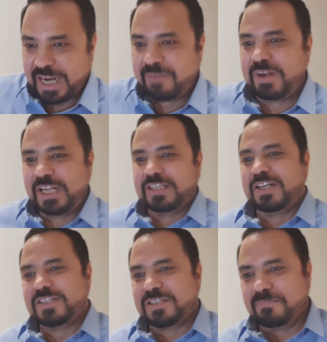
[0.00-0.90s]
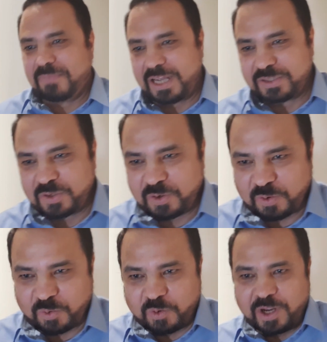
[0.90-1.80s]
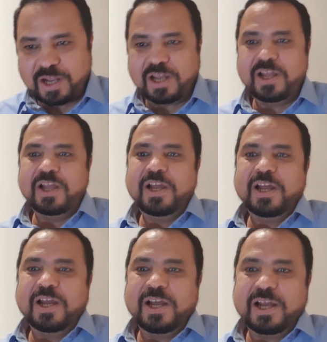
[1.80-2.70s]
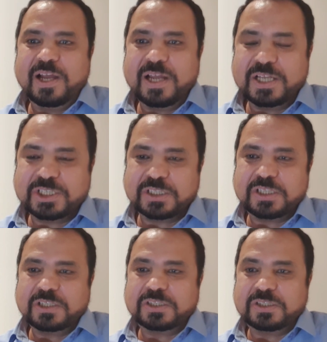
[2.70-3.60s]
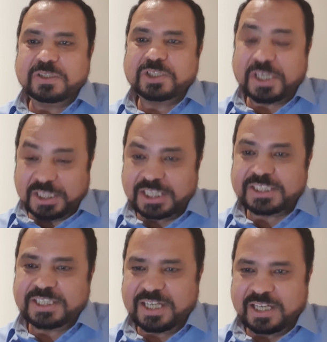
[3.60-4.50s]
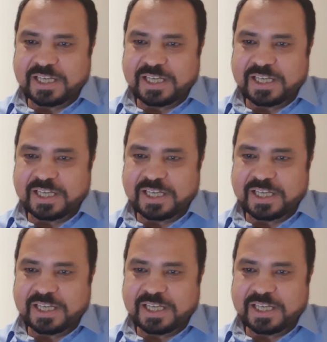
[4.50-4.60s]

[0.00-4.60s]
عمليه الاستنباط وشرعيتها آه،